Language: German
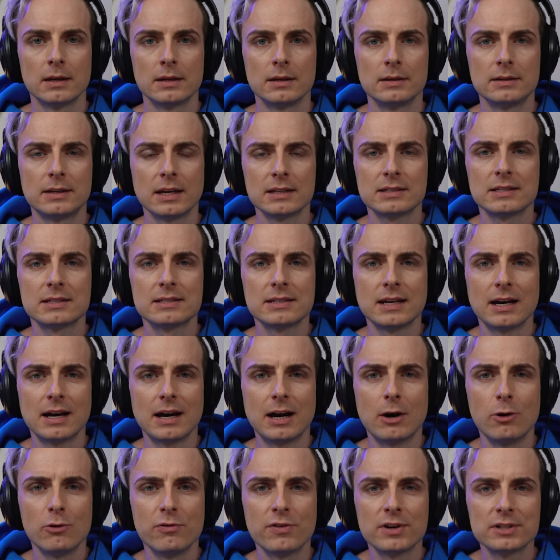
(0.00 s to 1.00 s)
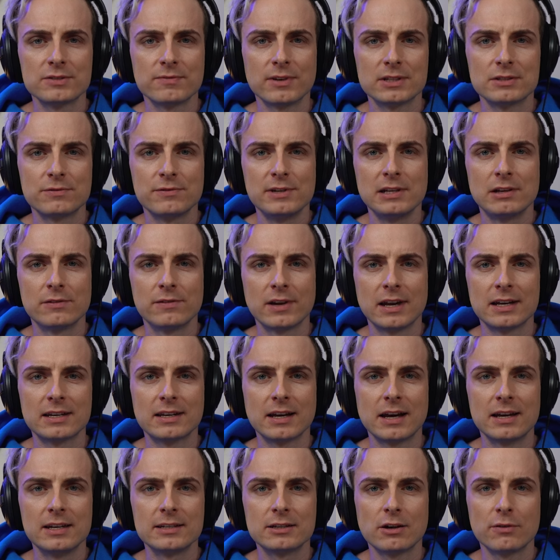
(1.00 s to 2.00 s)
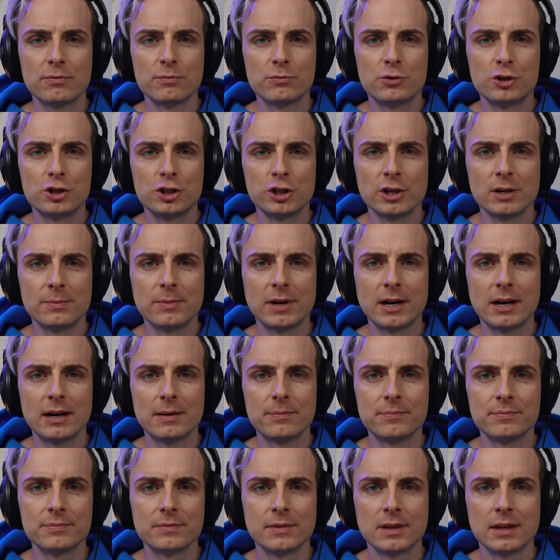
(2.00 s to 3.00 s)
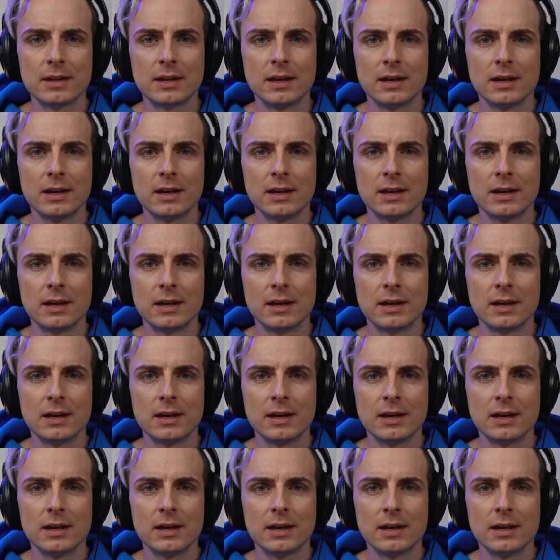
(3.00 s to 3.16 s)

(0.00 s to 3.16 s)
Das ist auch was, was viele vielleicht gar nicht auf dem Schirm haben